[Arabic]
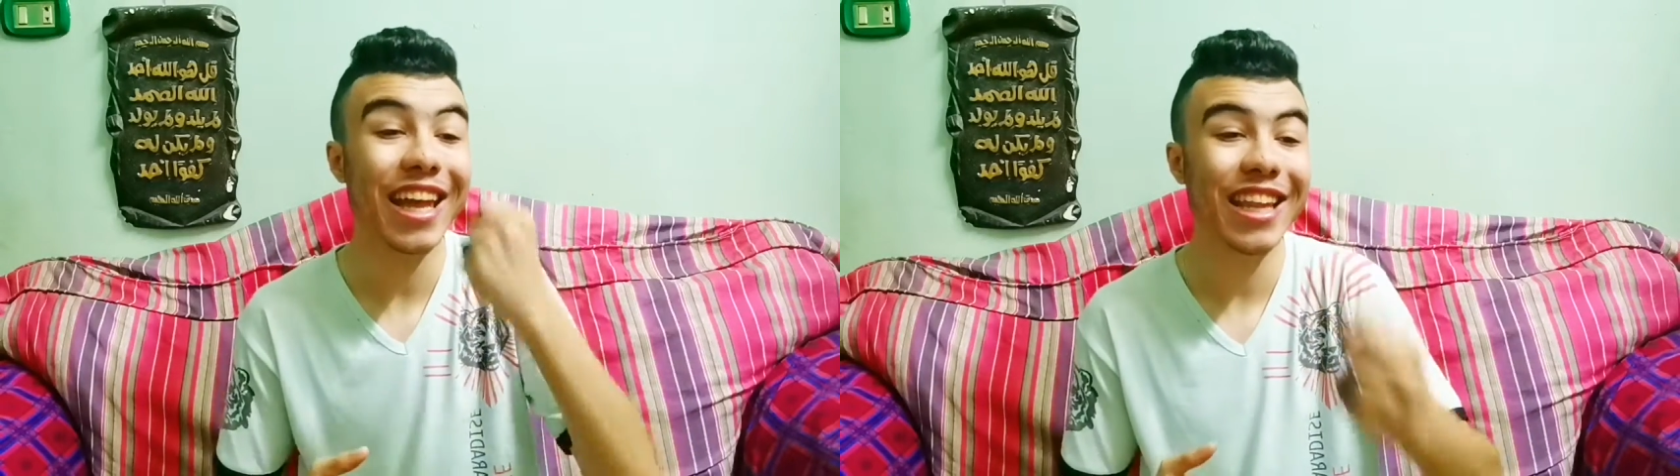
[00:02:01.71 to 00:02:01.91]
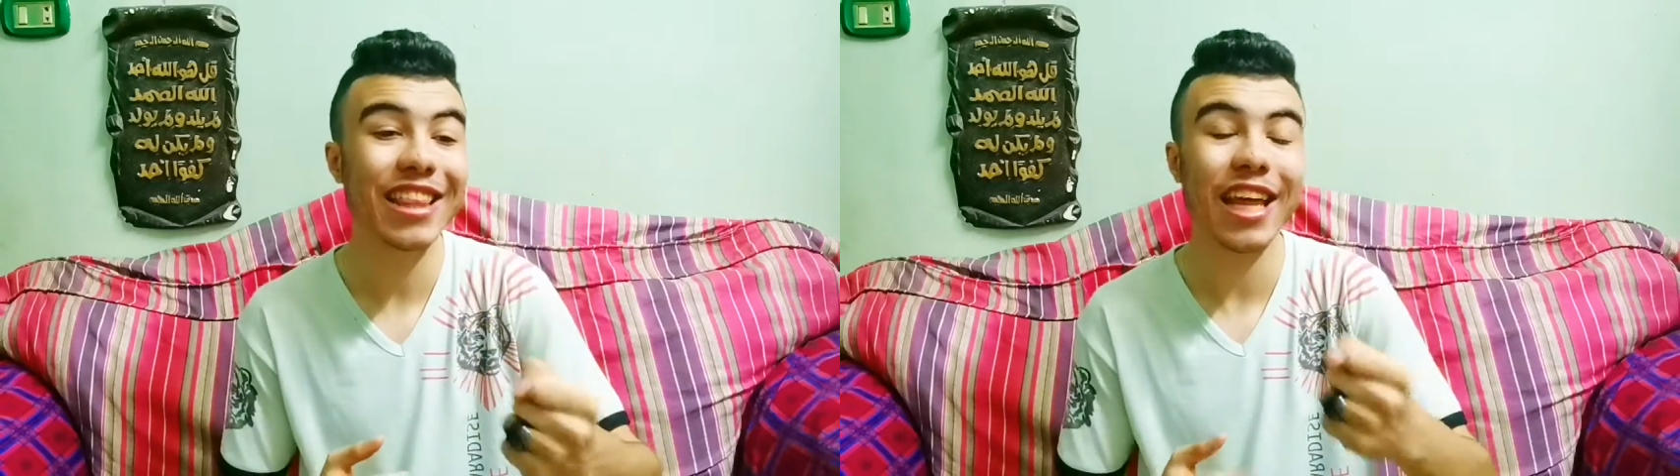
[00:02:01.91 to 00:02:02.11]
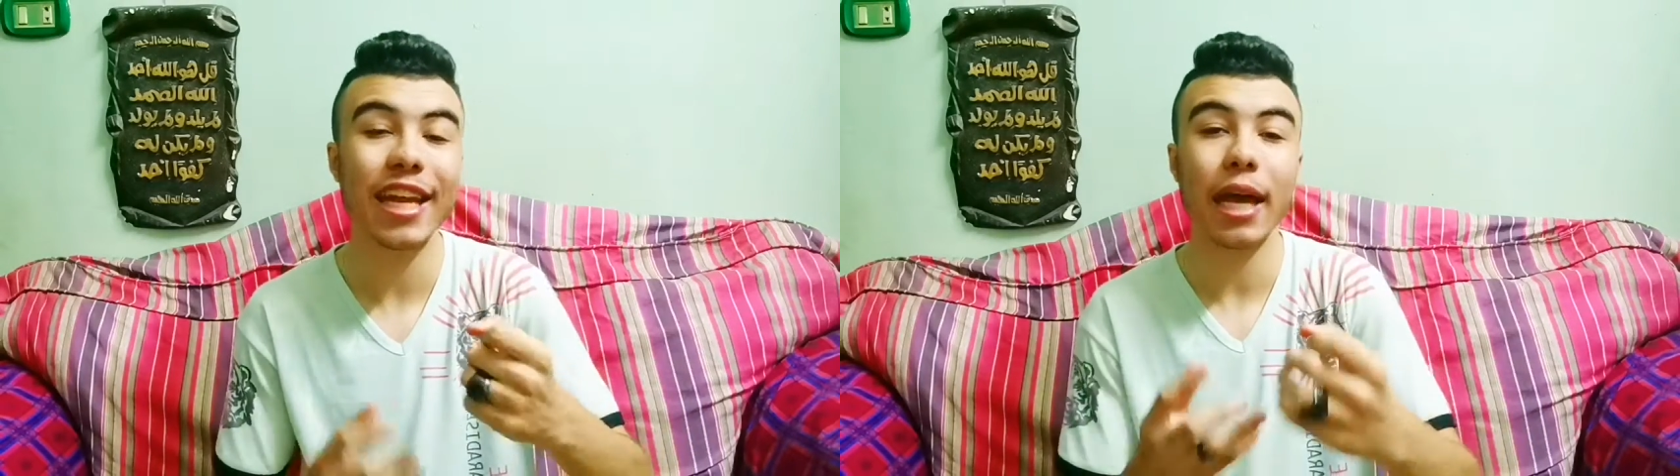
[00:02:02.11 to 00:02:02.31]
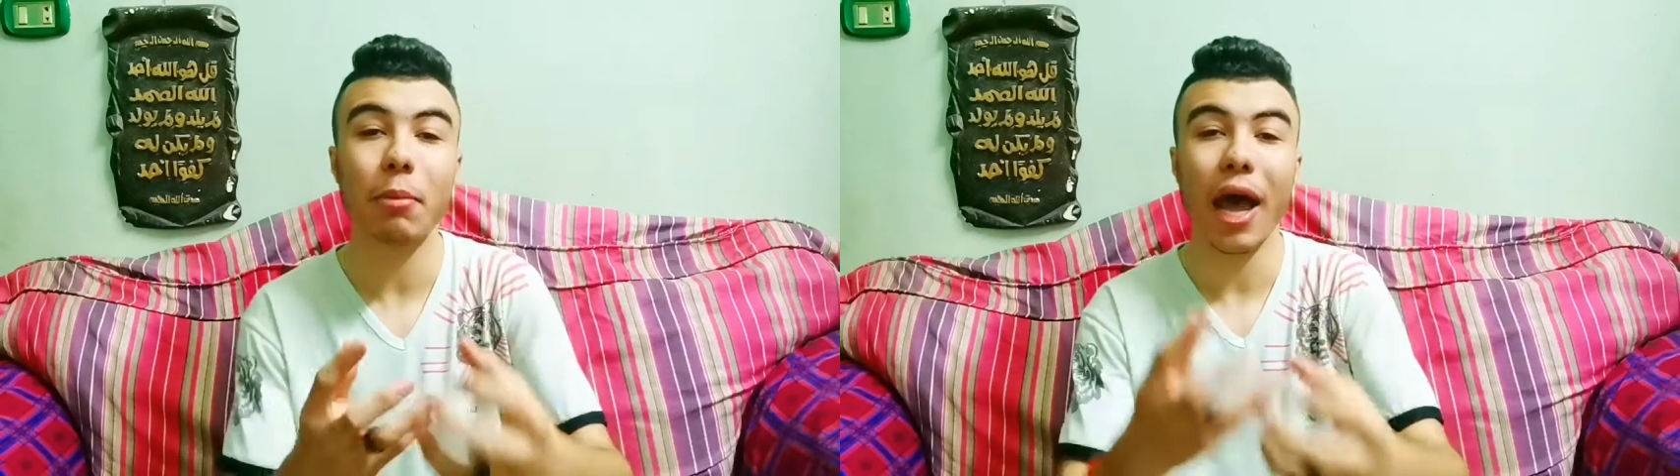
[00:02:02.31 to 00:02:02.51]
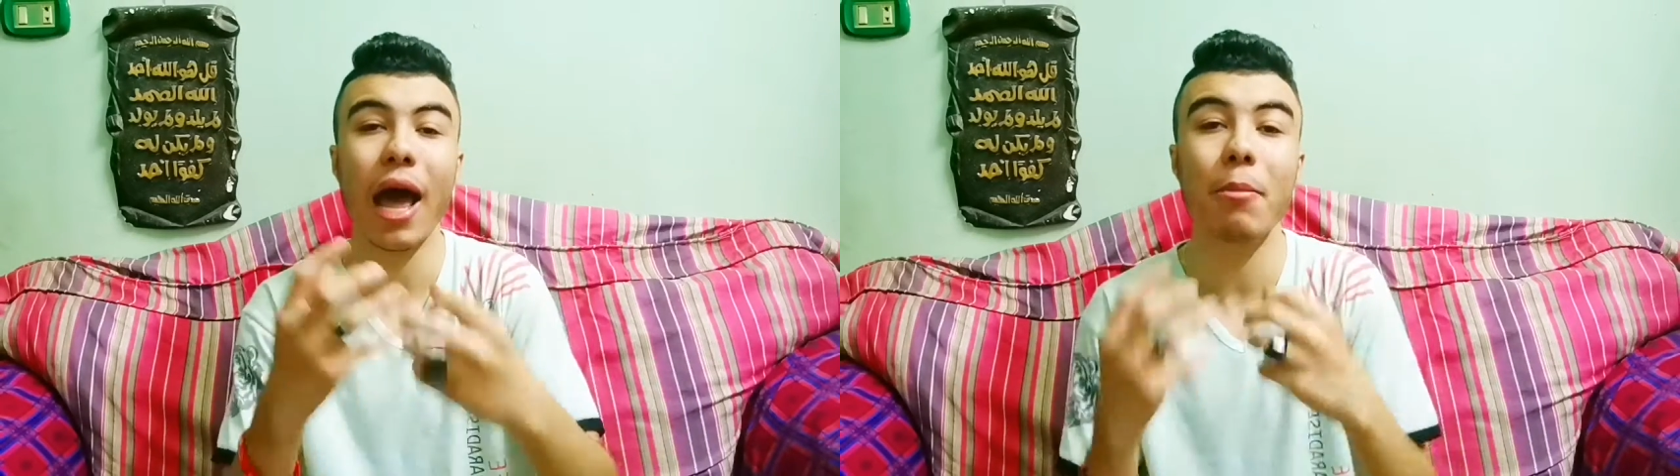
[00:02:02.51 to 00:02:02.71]
جدا
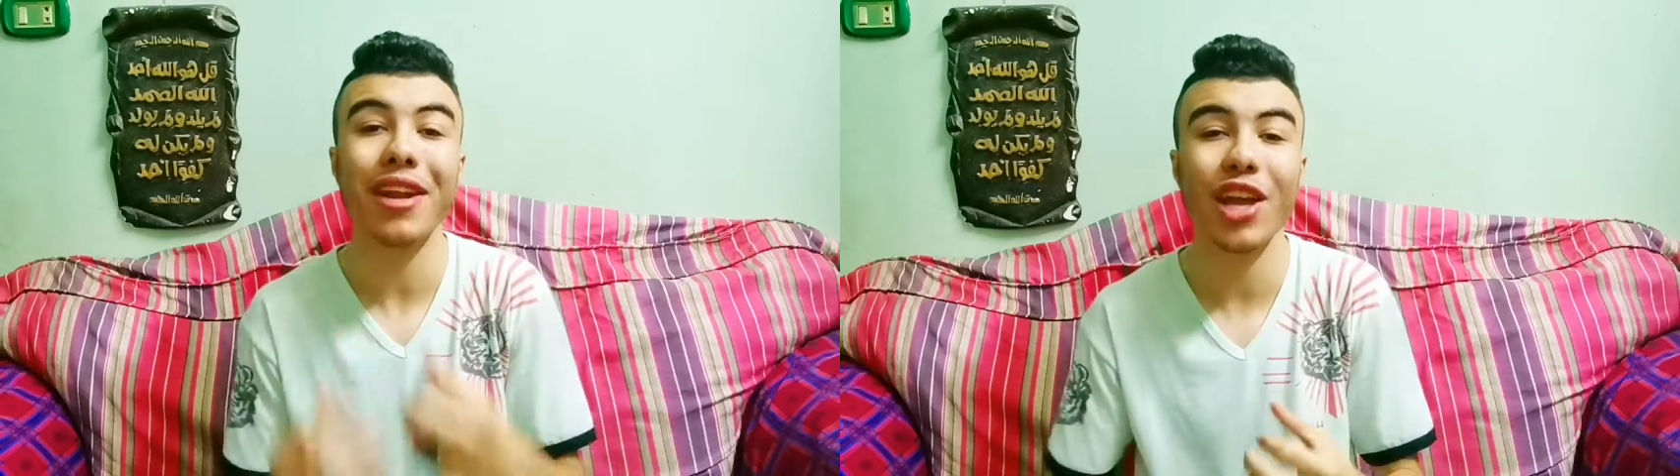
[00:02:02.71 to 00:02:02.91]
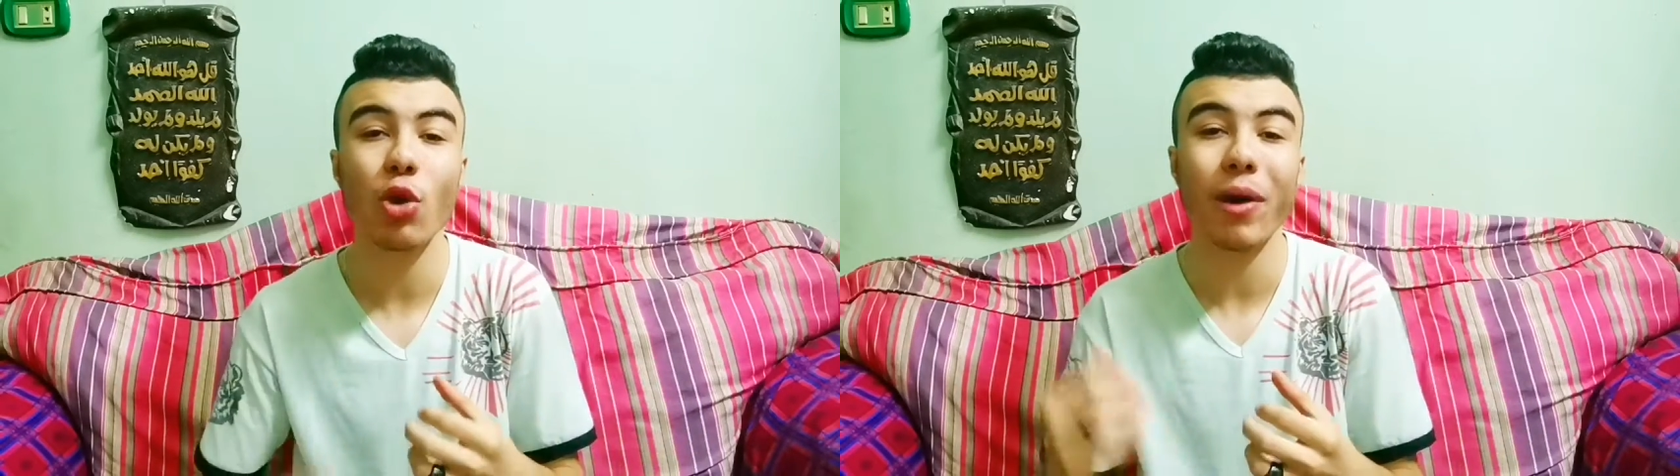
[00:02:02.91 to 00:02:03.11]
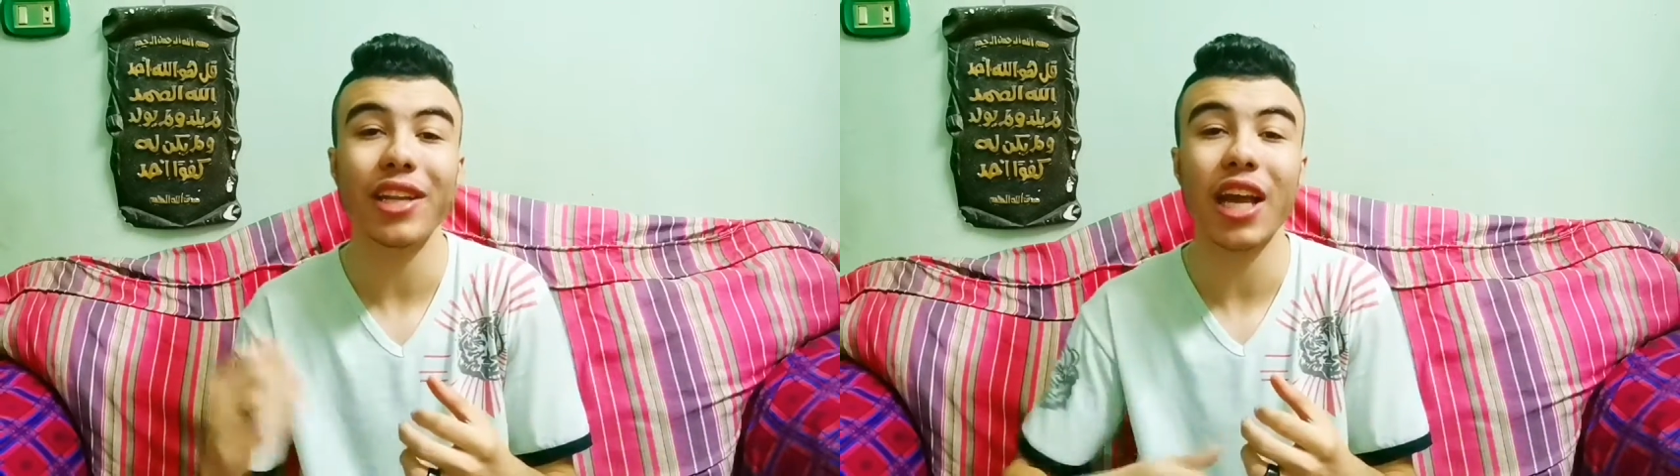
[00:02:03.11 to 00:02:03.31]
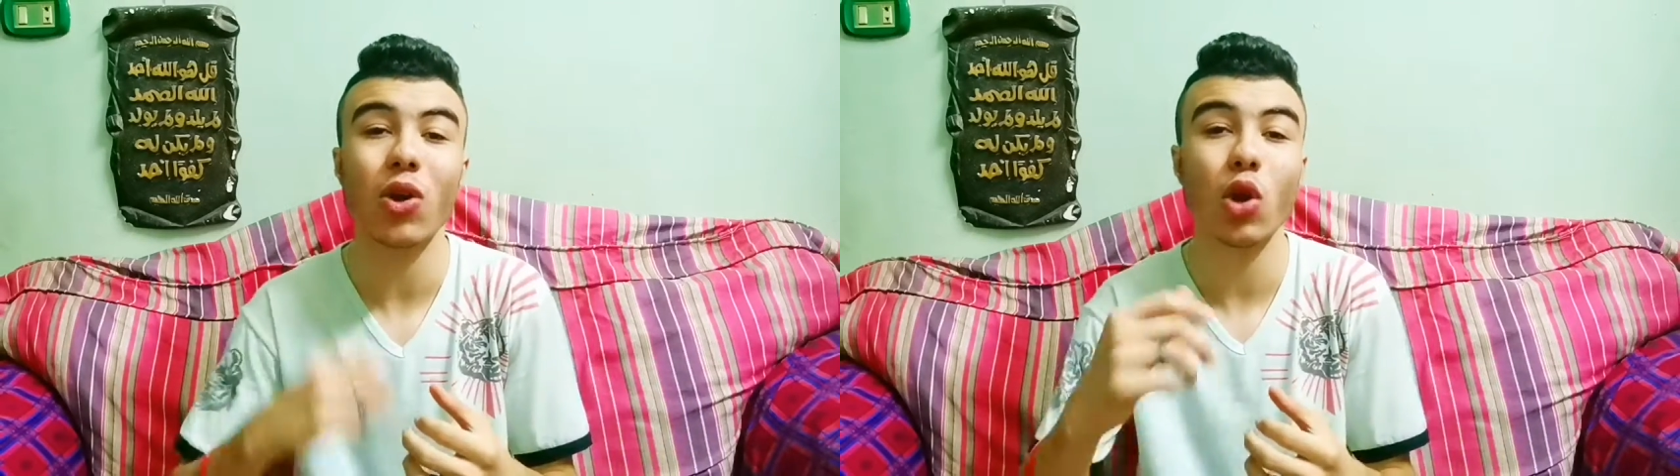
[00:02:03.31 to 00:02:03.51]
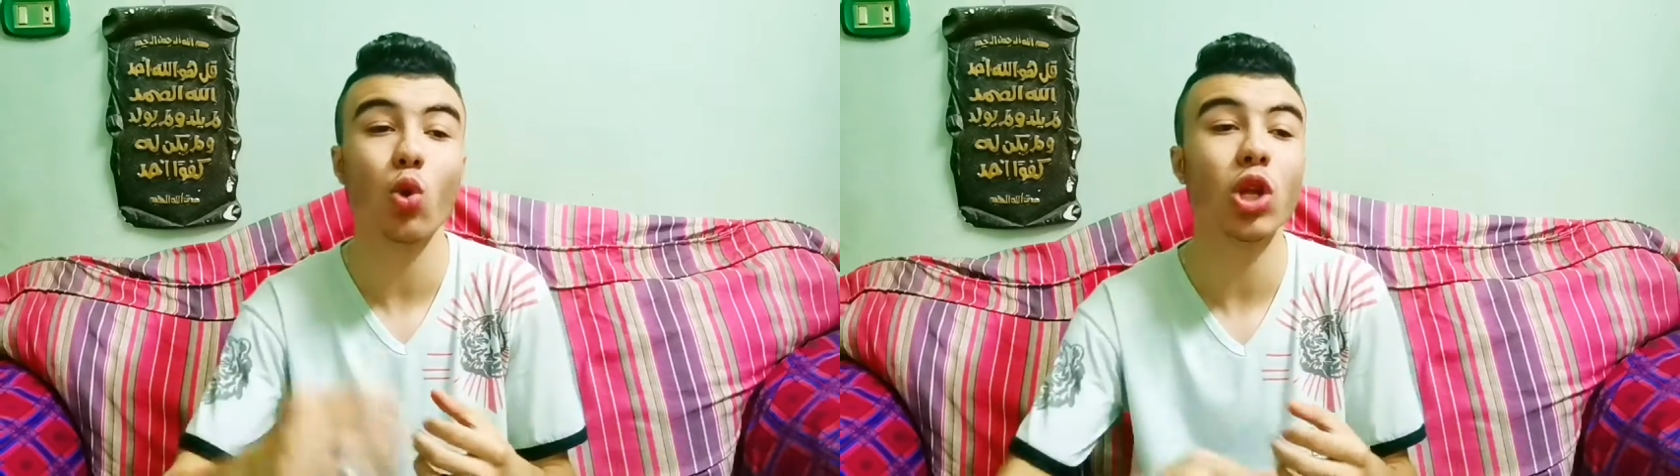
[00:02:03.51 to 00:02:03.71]
كان معاها ماني وبعد الجوله